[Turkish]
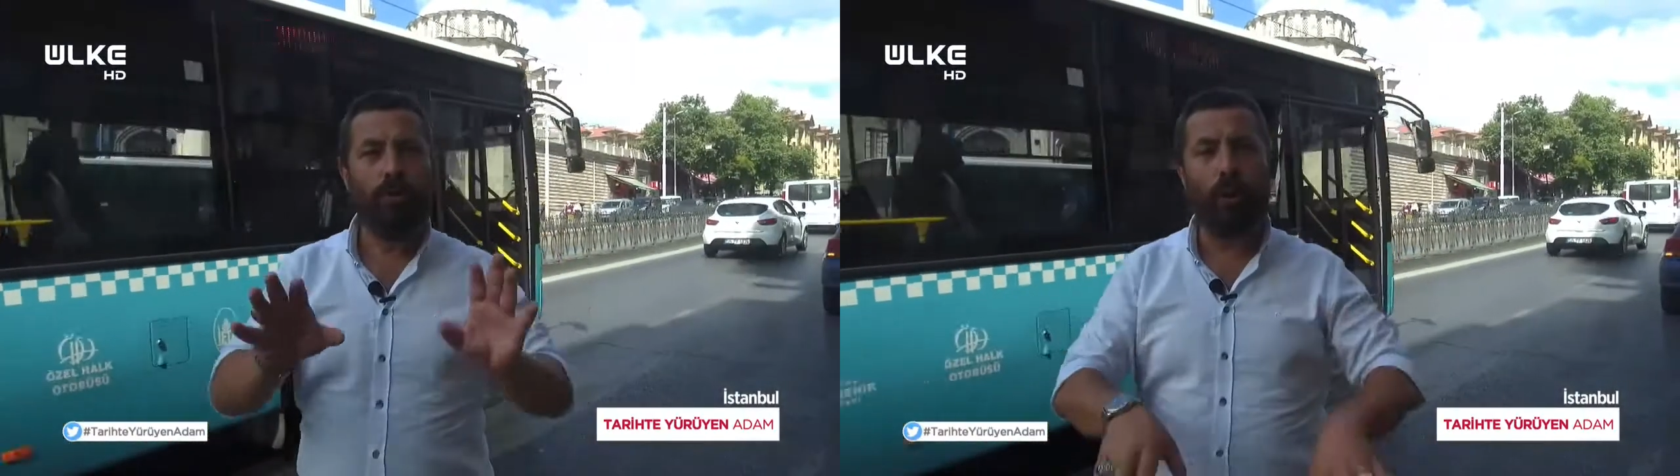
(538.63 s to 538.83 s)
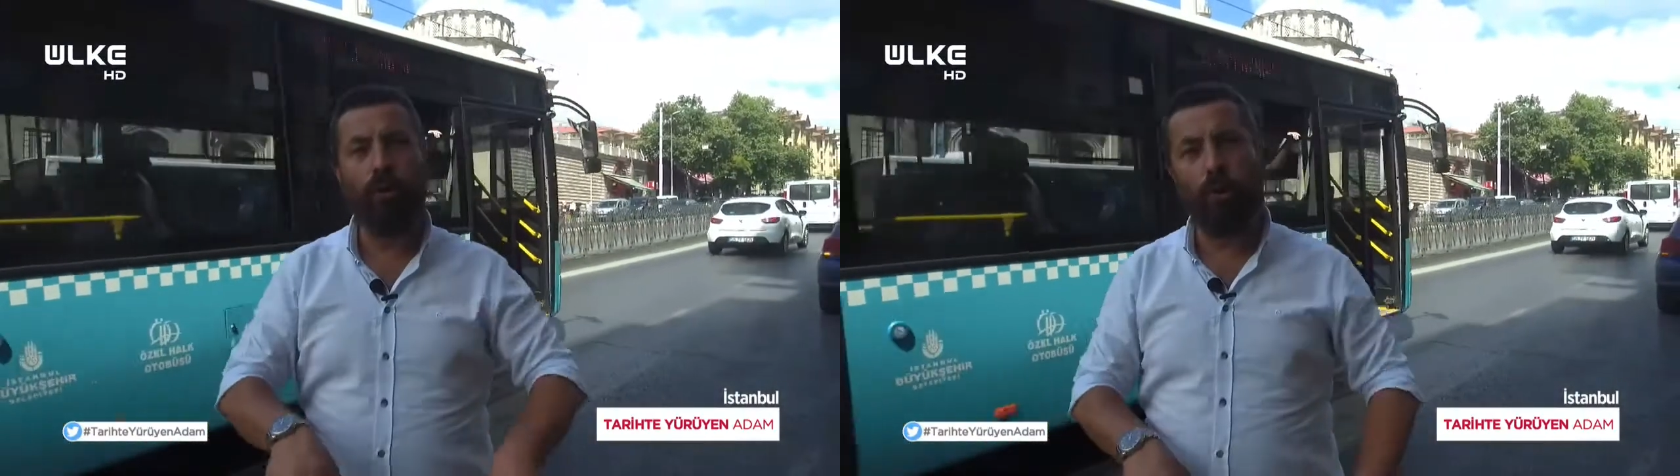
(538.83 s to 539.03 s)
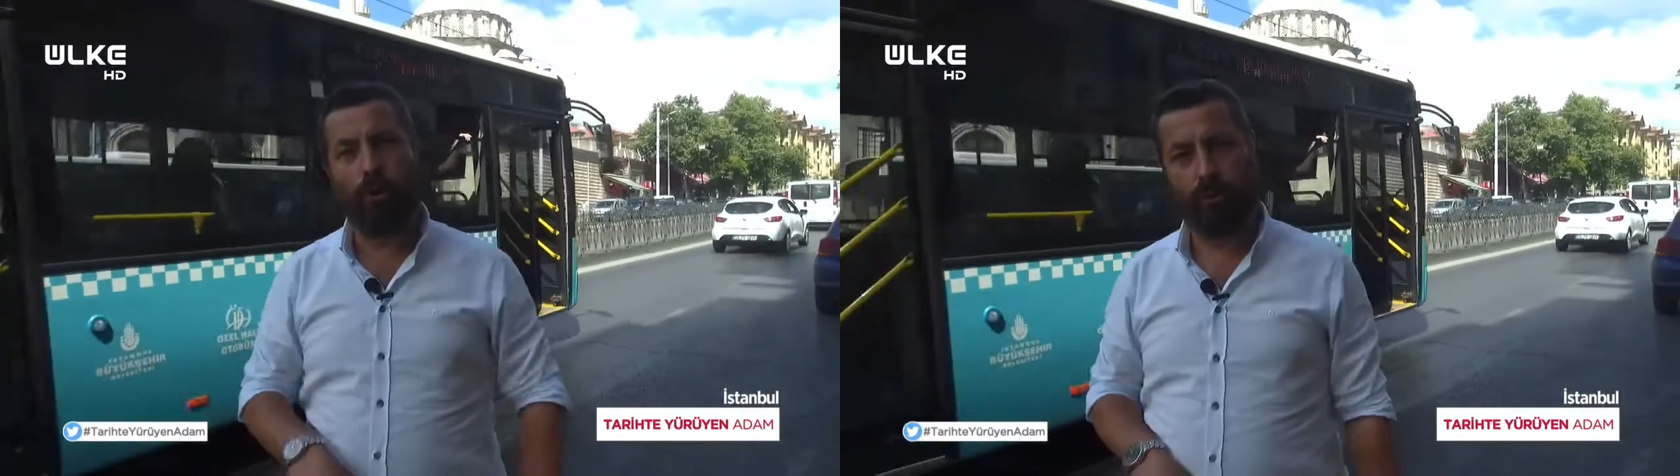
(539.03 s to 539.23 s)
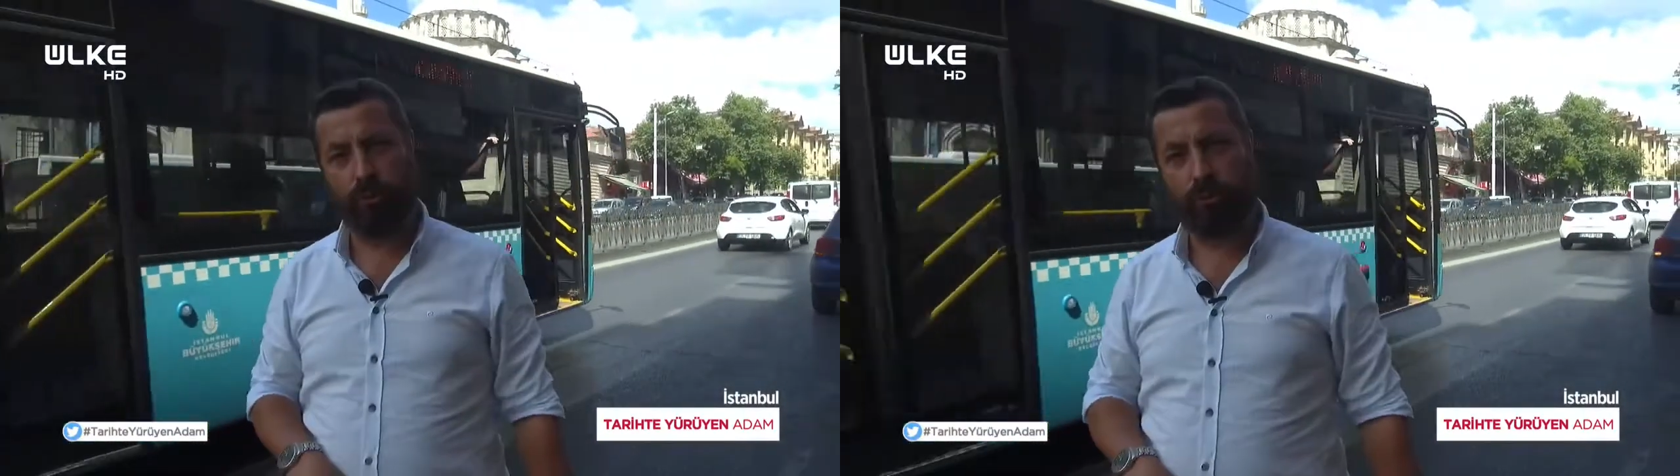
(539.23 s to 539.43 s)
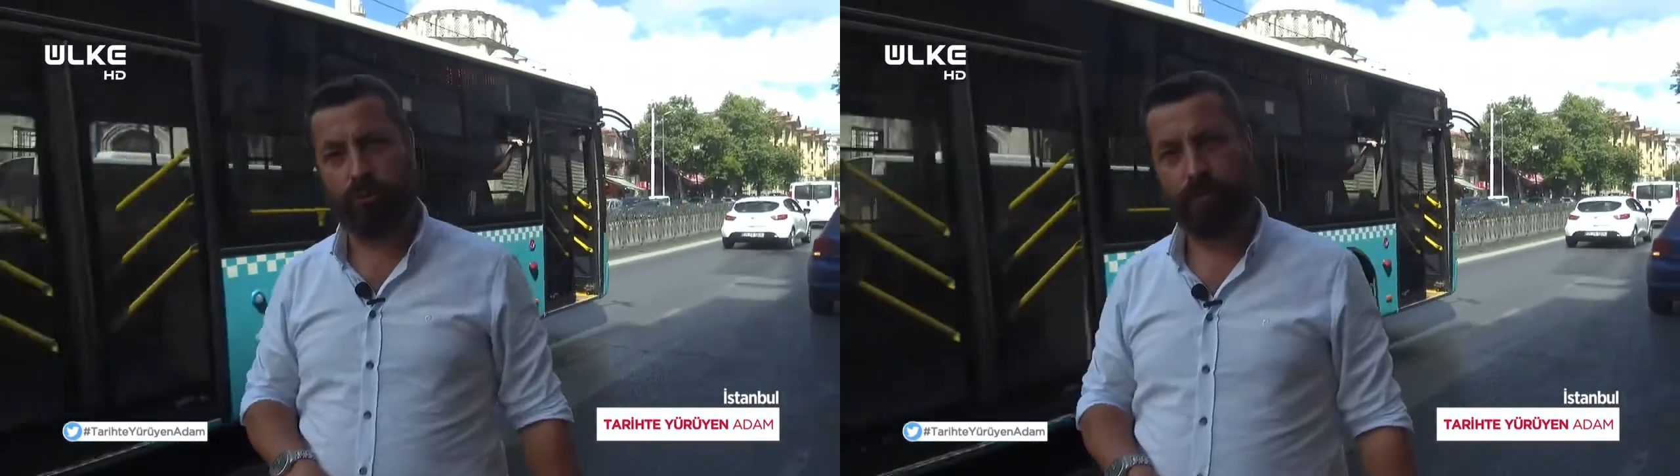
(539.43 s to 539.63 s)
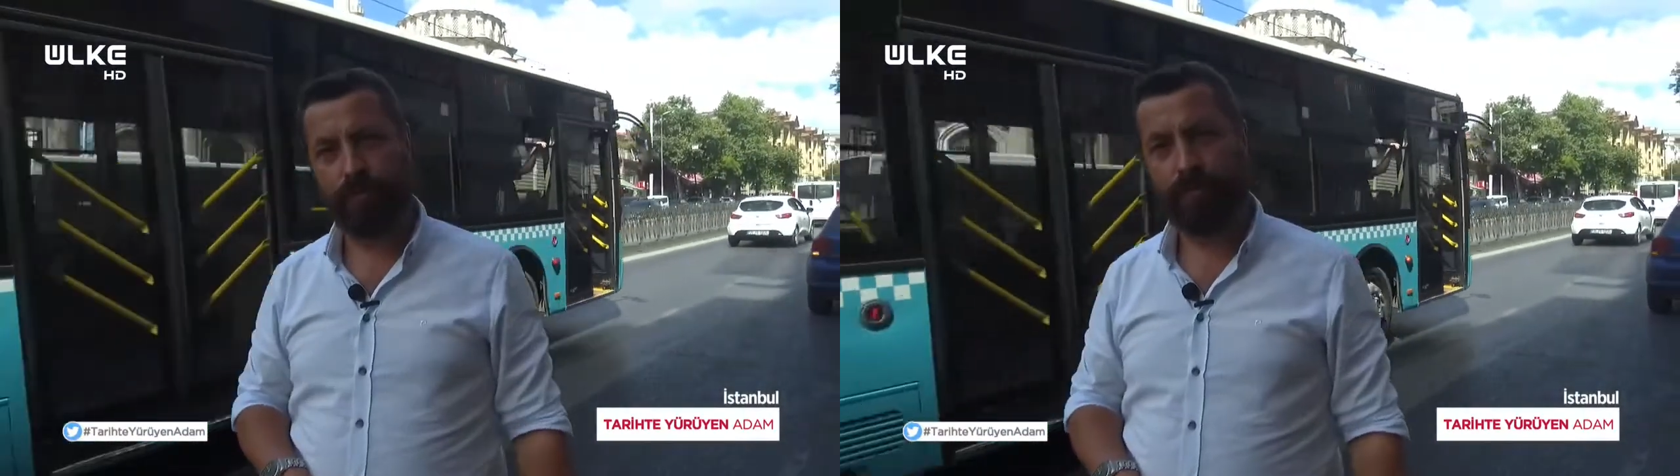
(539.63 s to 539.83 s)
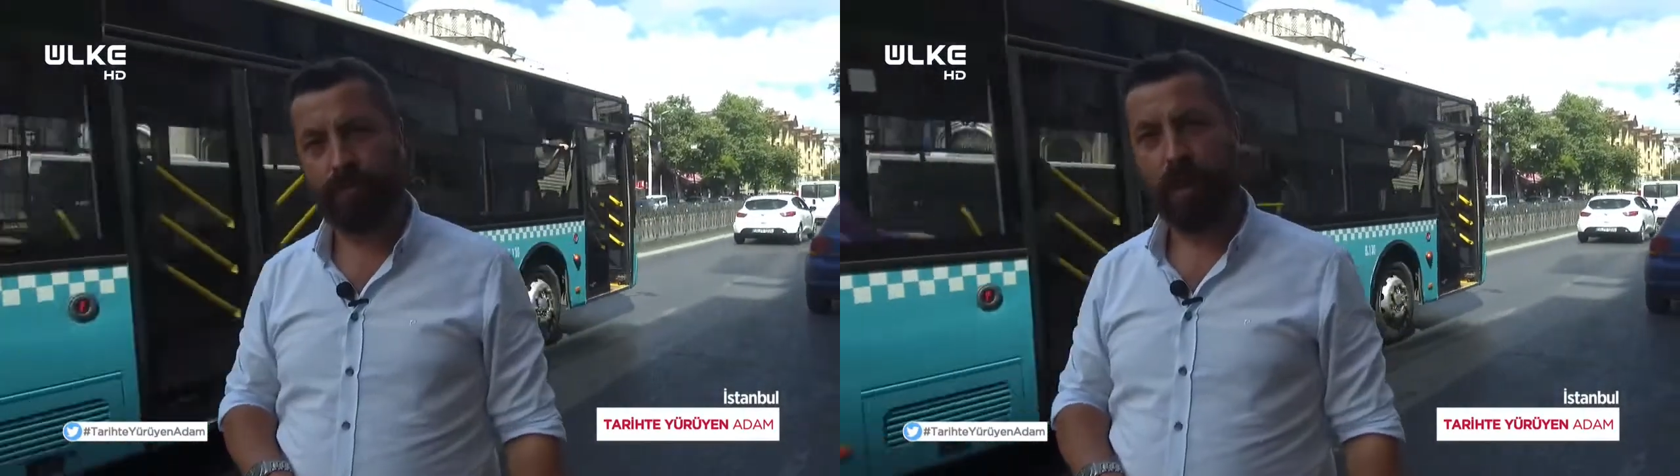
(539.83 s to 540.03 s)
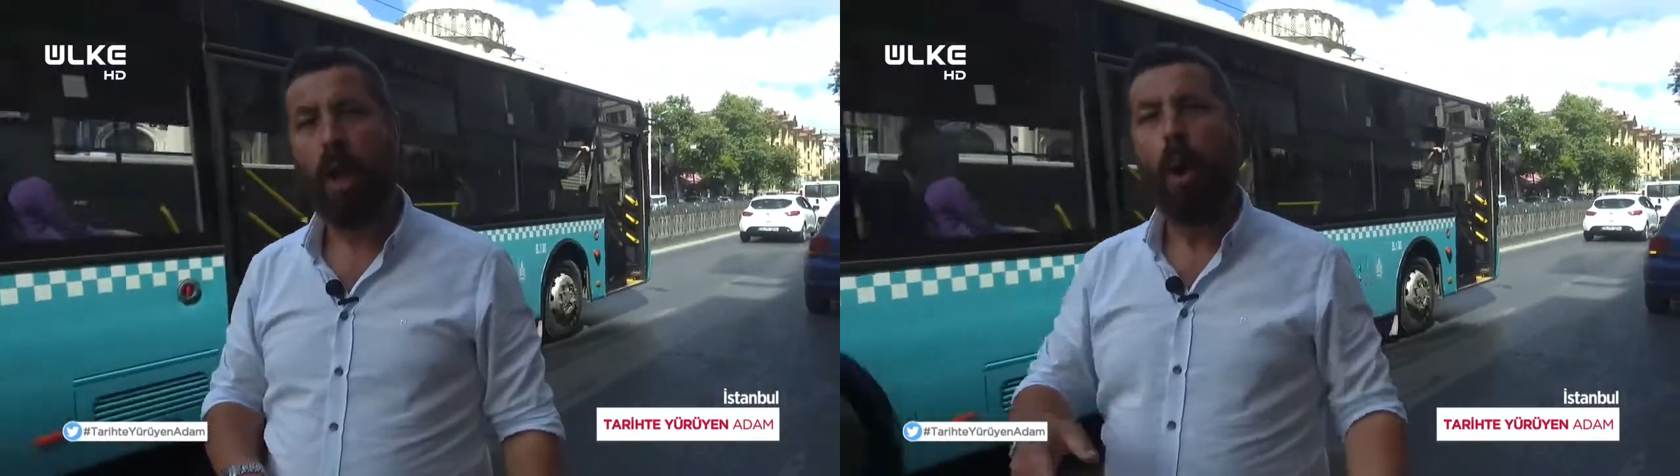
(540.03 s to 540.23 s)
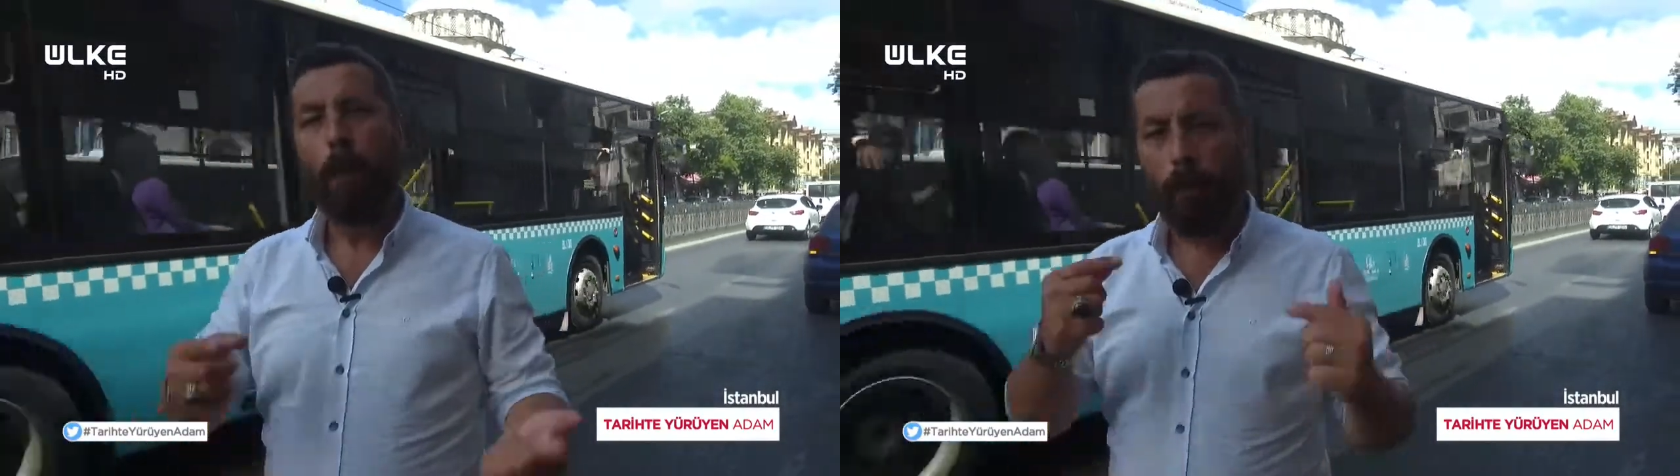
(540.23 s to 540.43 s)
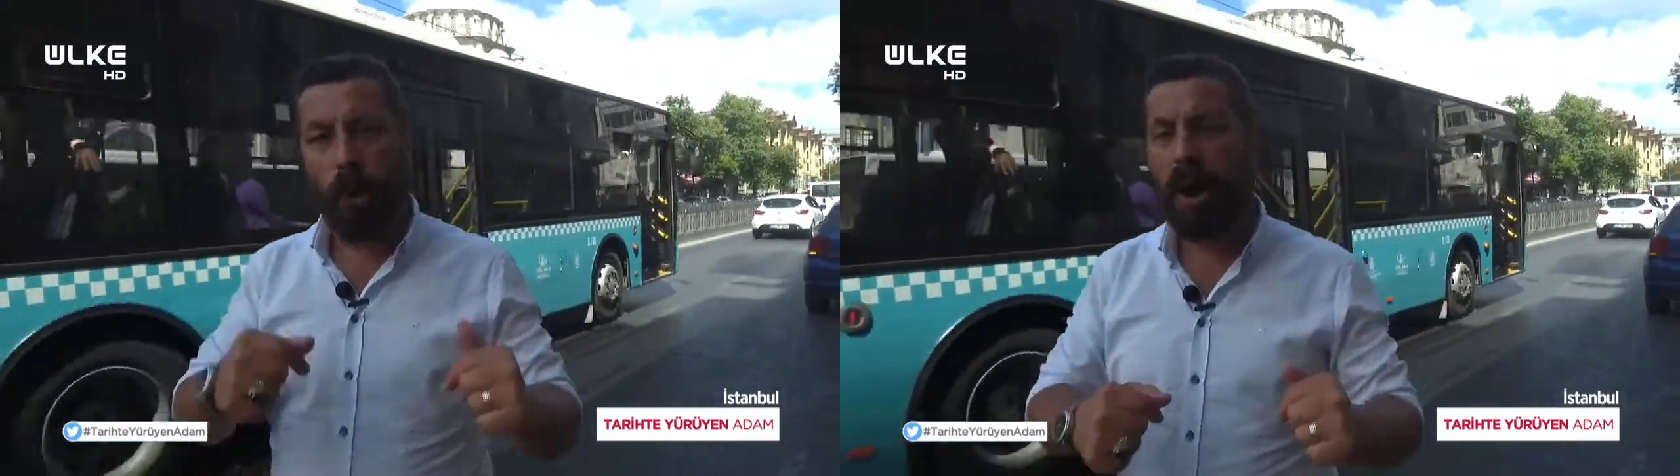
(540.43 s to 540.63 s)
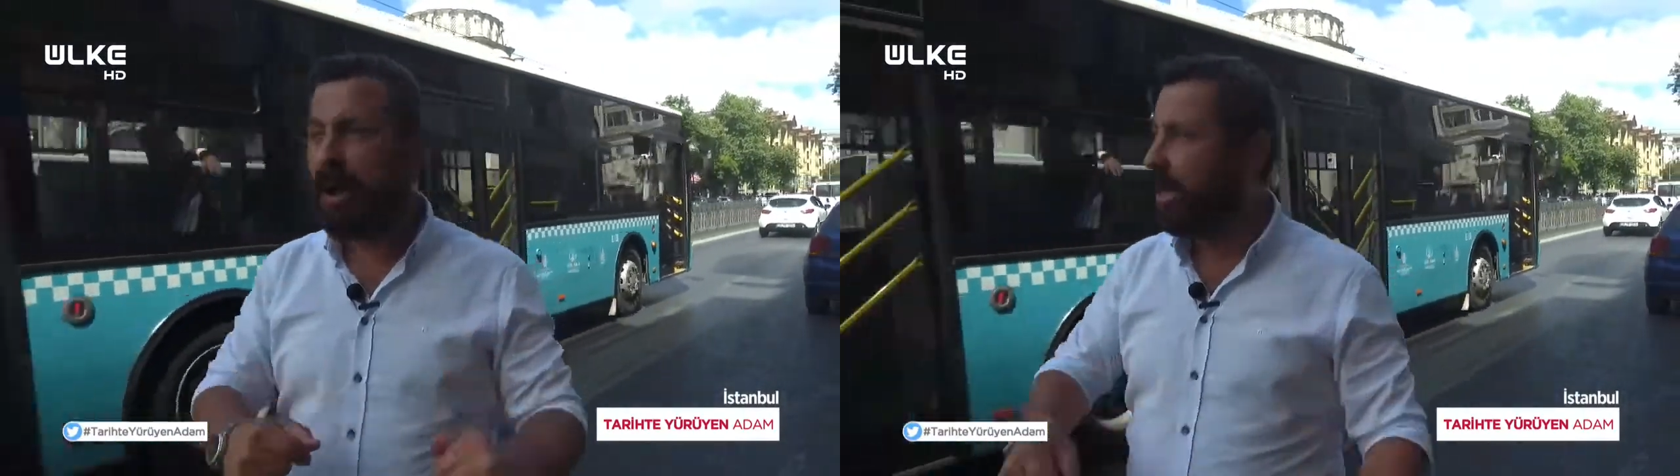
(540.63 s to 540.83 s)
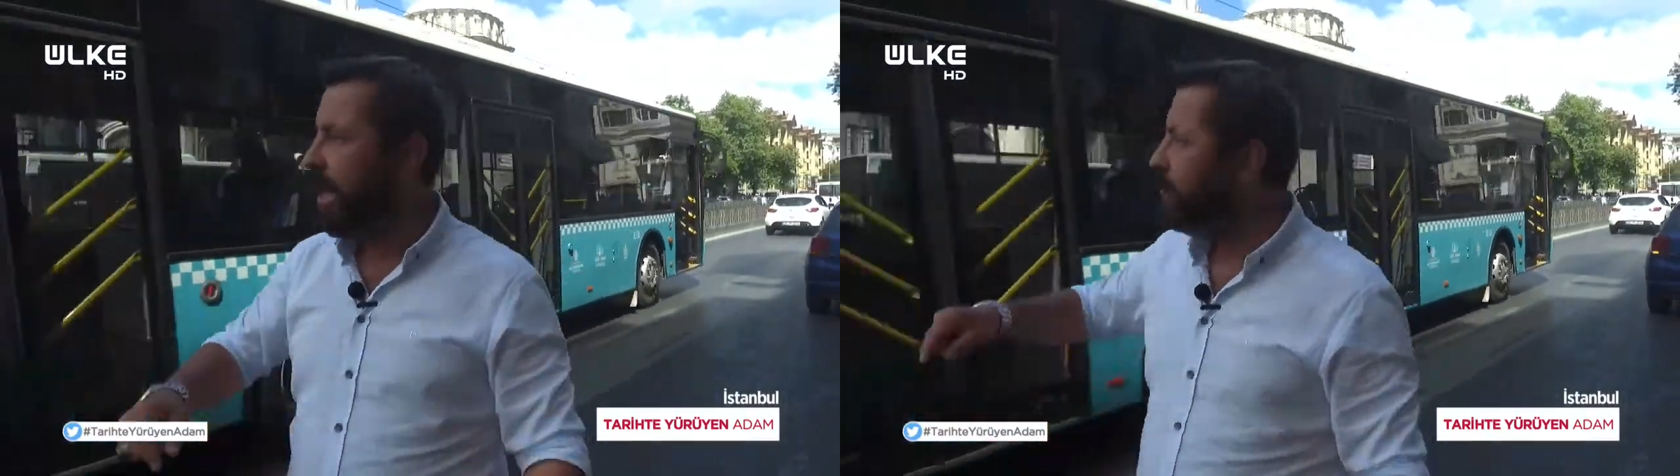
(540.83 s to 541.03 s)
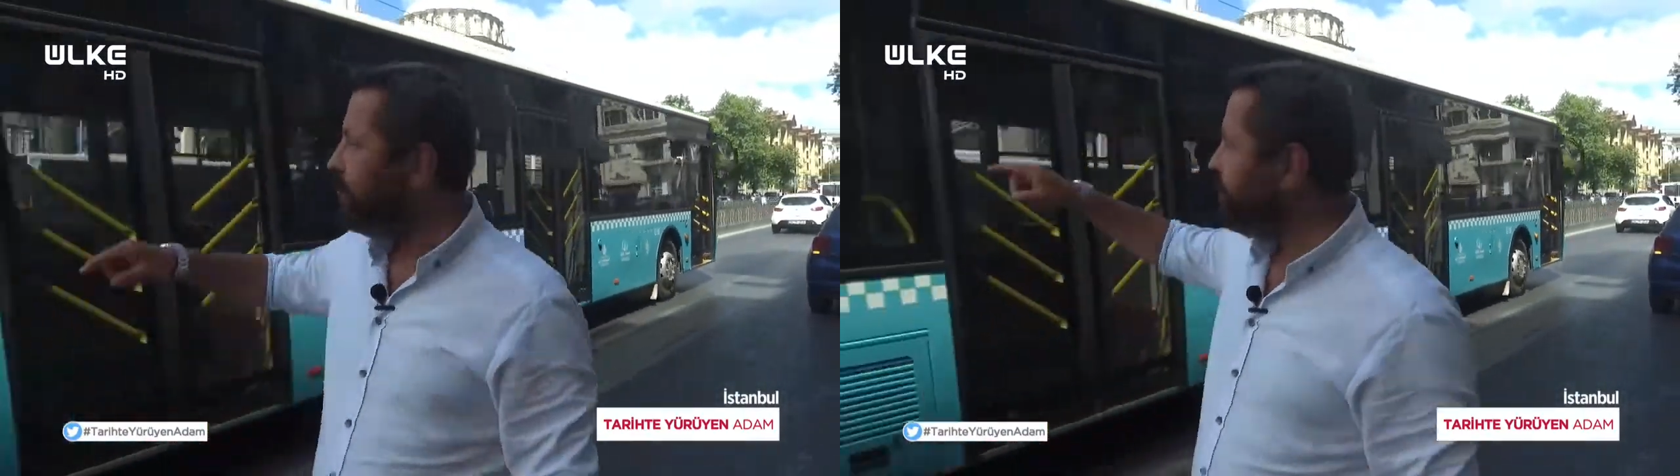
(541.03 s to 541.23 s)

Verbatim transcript: görüyorsunuz. Bu arada